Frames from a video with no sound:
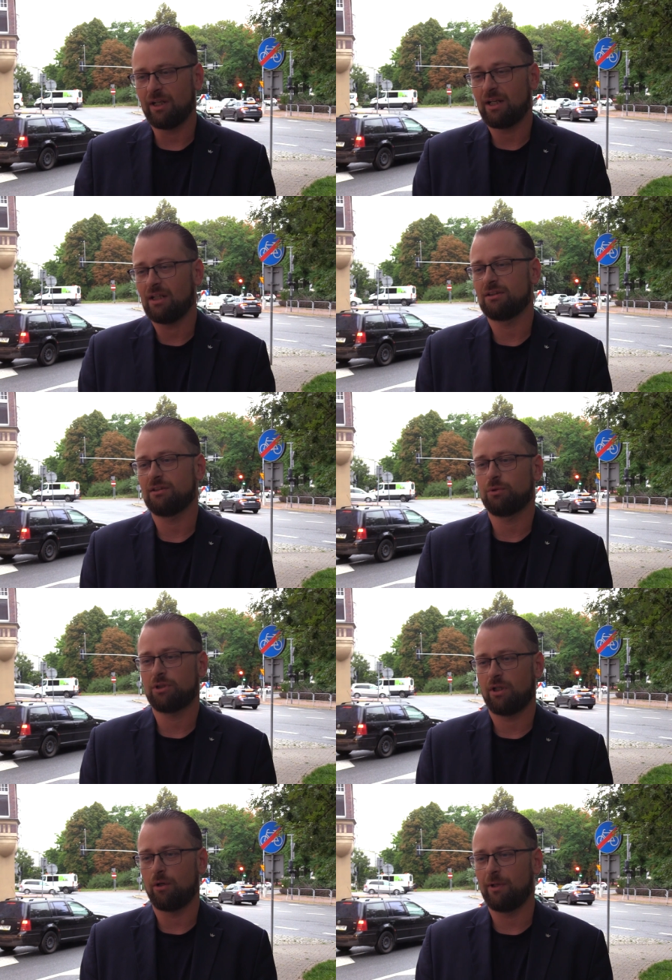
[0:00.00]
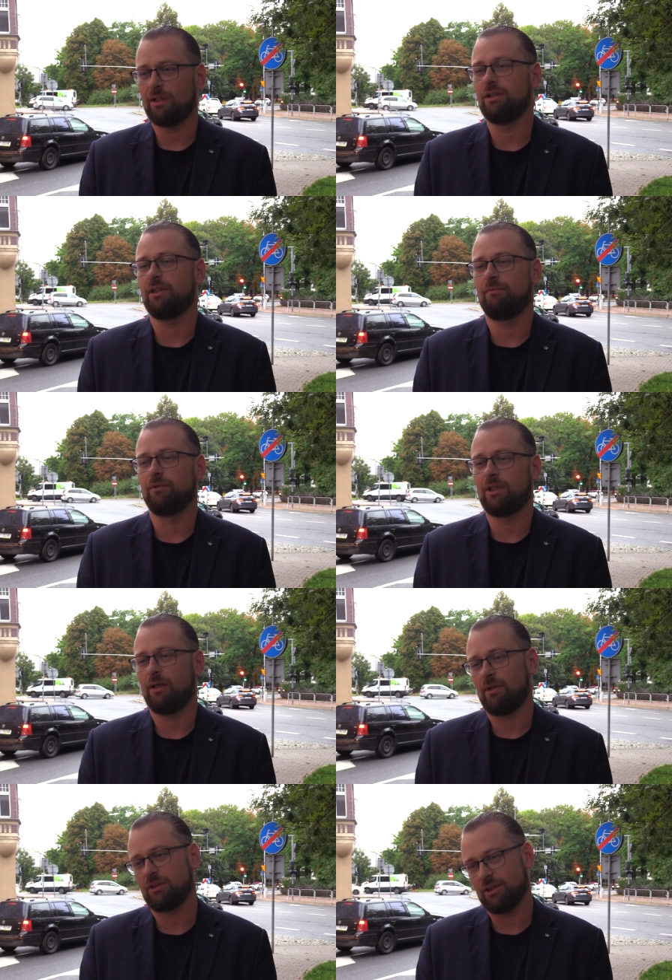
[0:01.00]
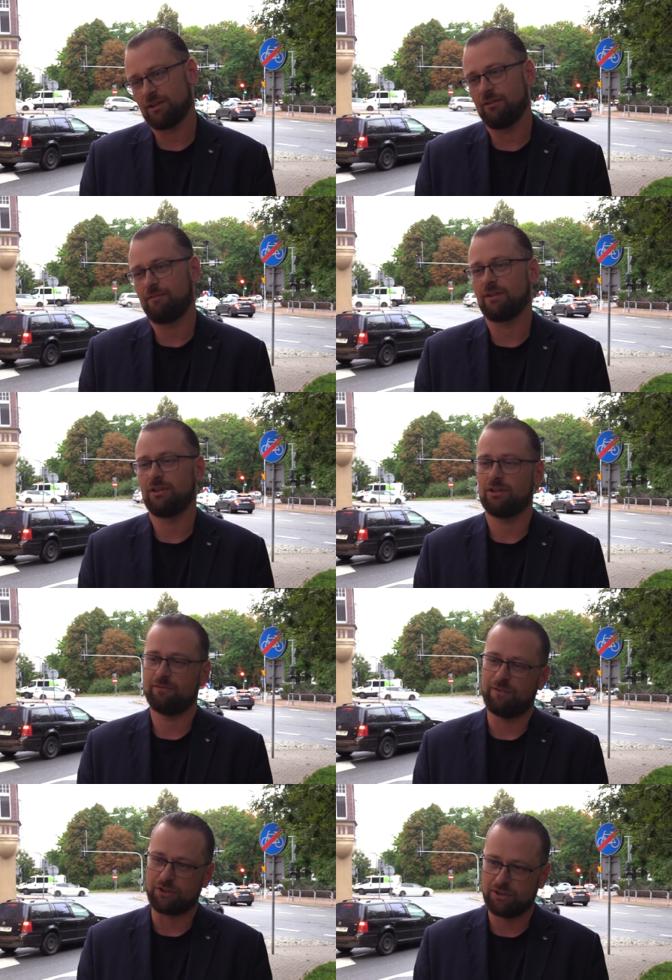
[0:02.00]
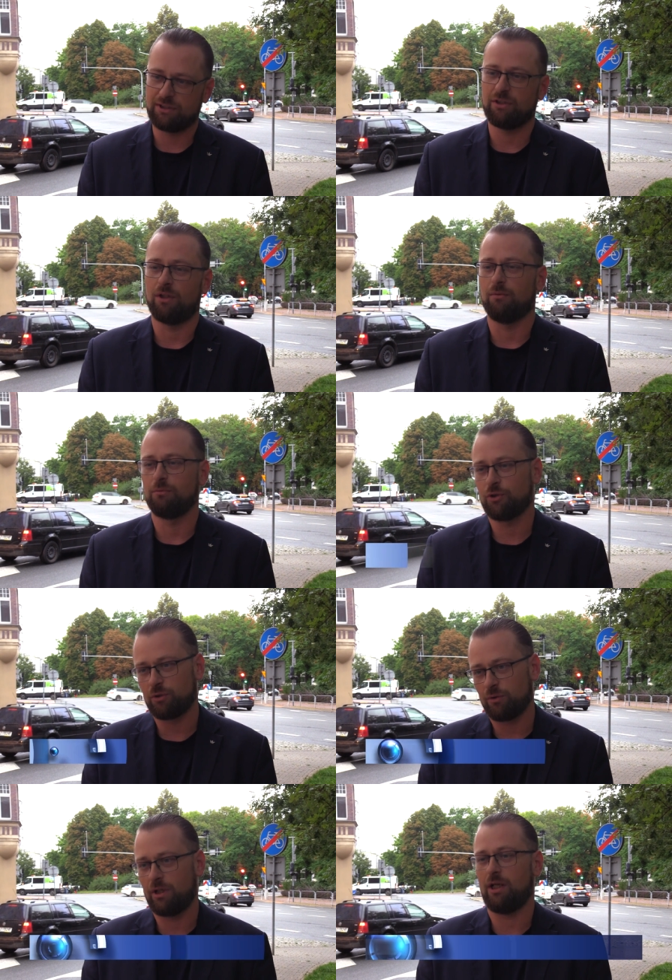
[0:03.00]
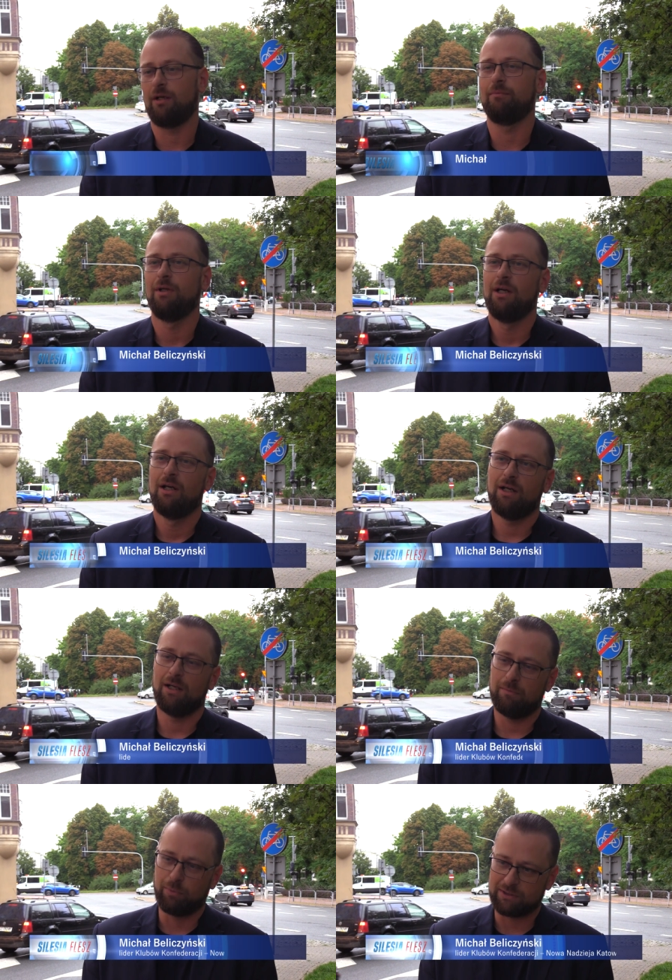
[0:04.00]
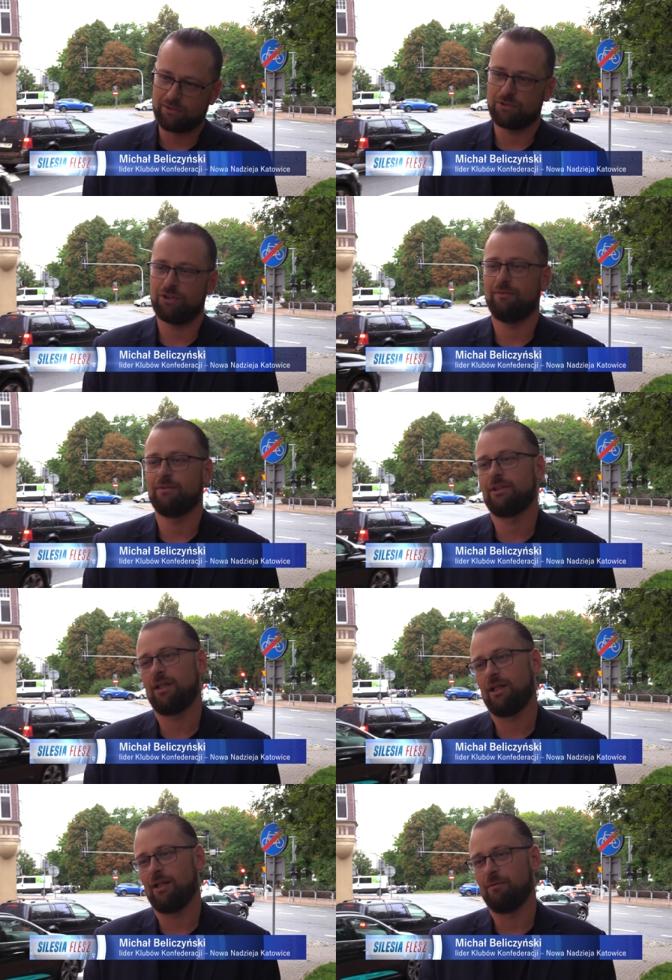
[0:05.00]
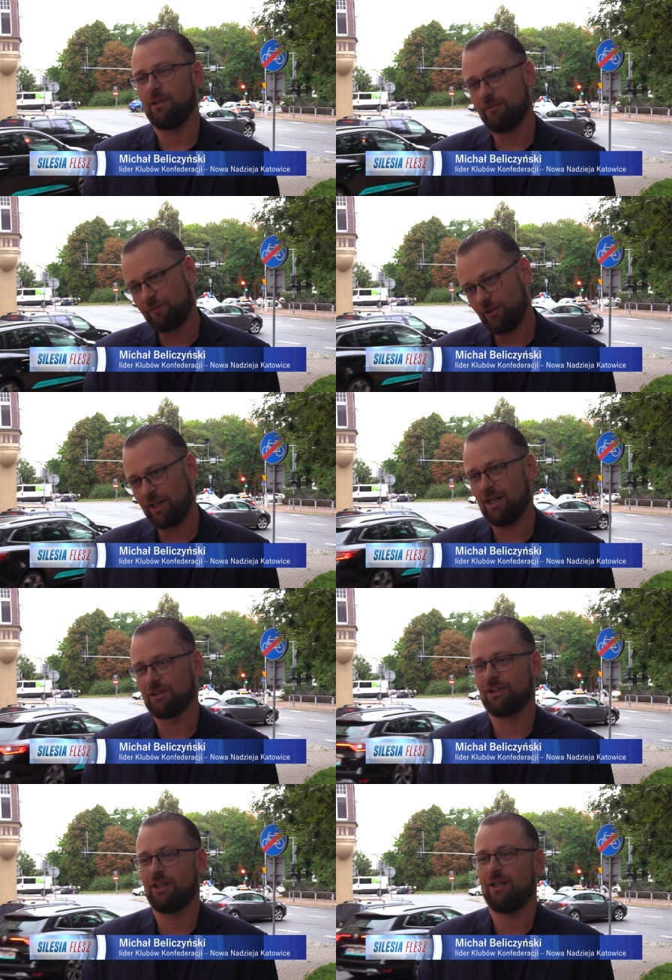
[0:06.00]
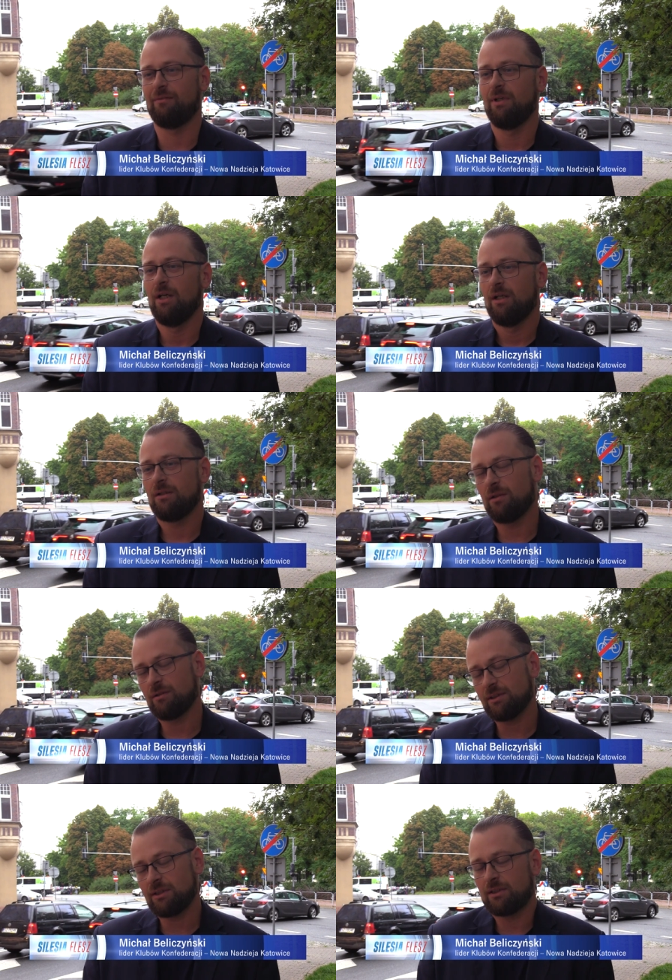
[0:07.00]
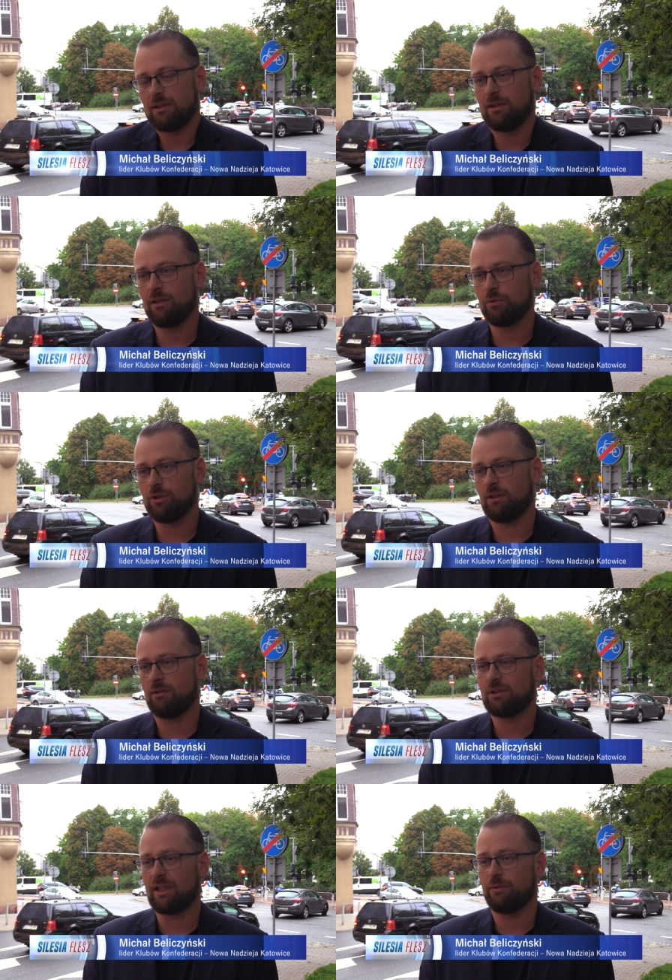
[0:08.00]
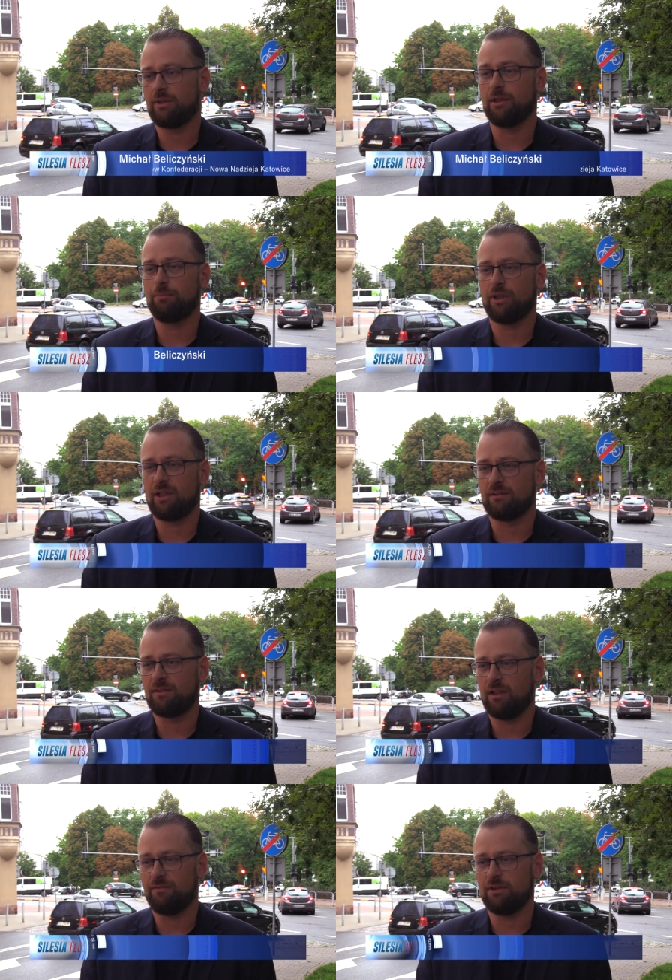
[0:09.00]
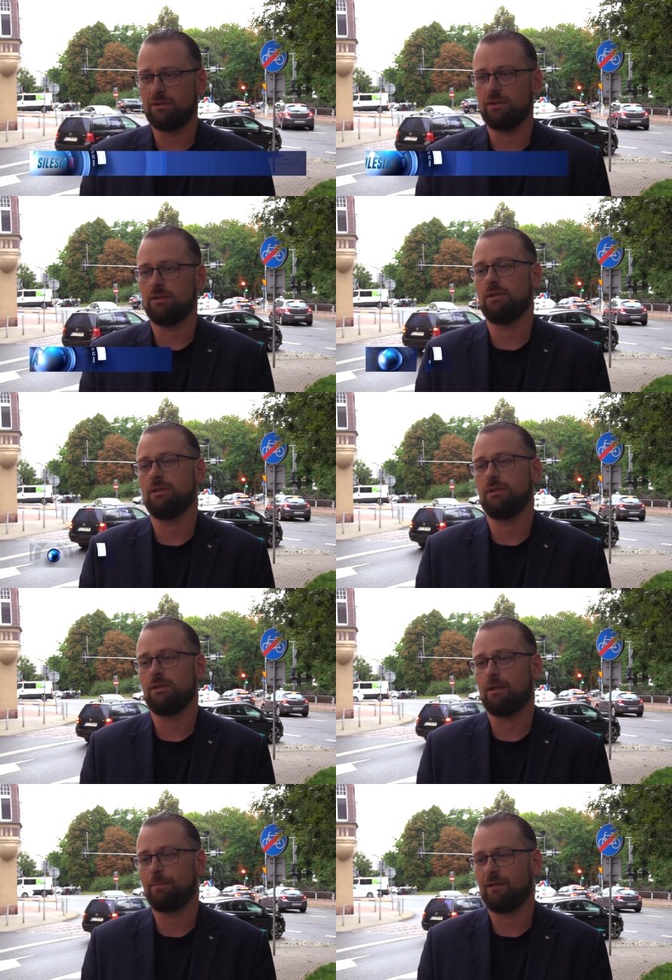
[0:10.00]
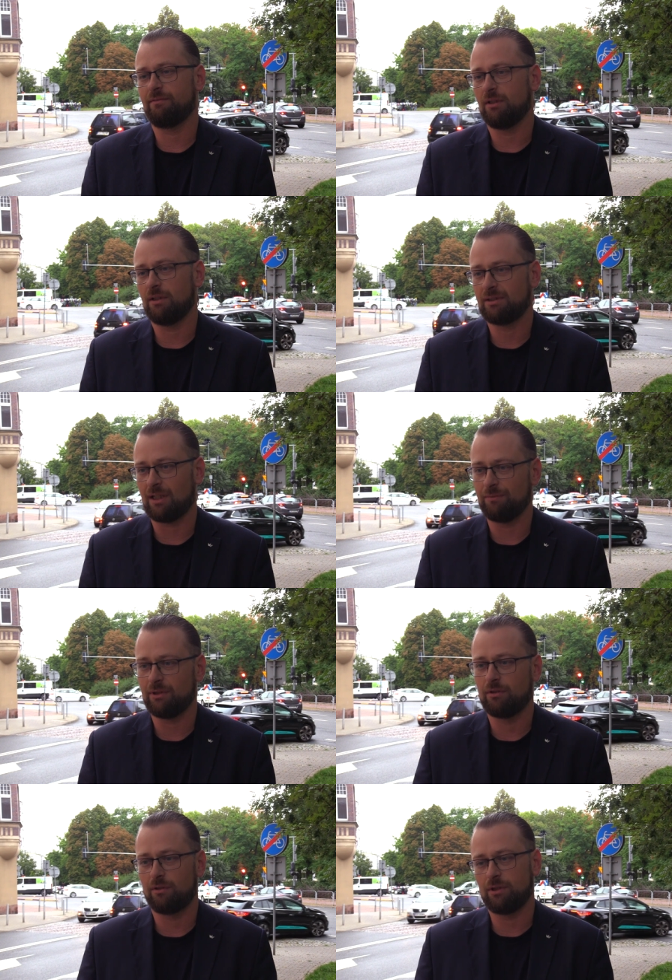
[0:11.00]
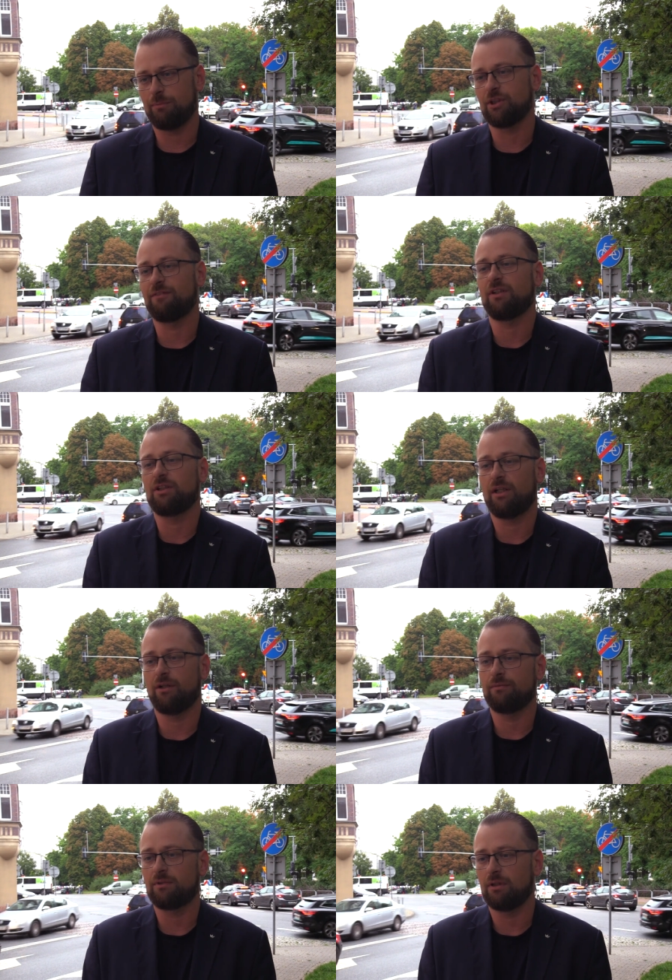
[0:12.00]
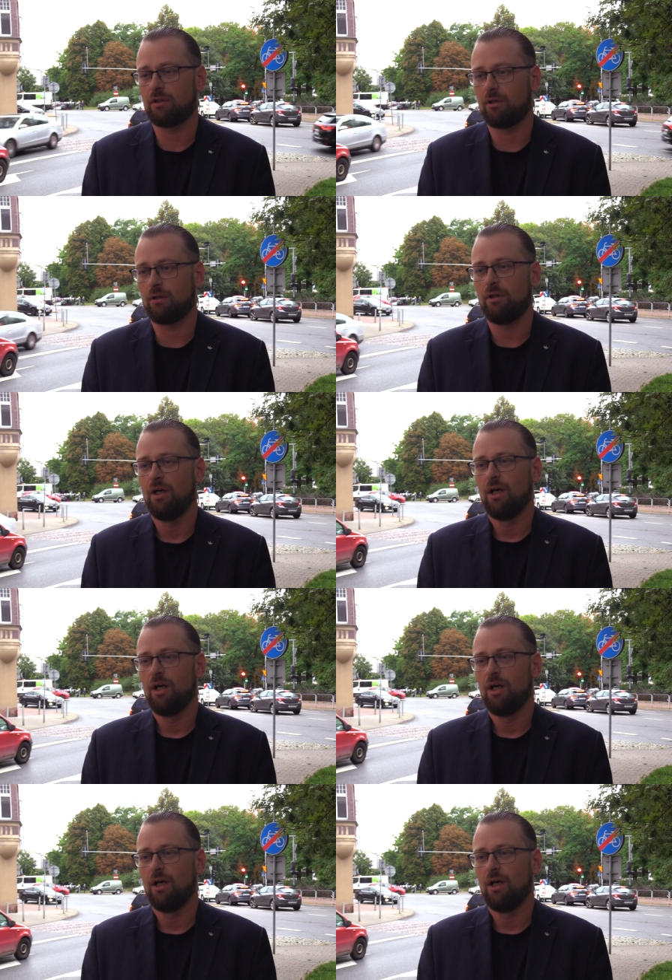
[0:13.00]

Wiele razy słyszę o Belgii na mój temat, że jestem faszystą, szurem, e, płaskoziemcem, e, foliarzem. No niestety ludzie dostają takie taki przekaz w telewizji i naprawdę sami go nie przetwarzają, tylko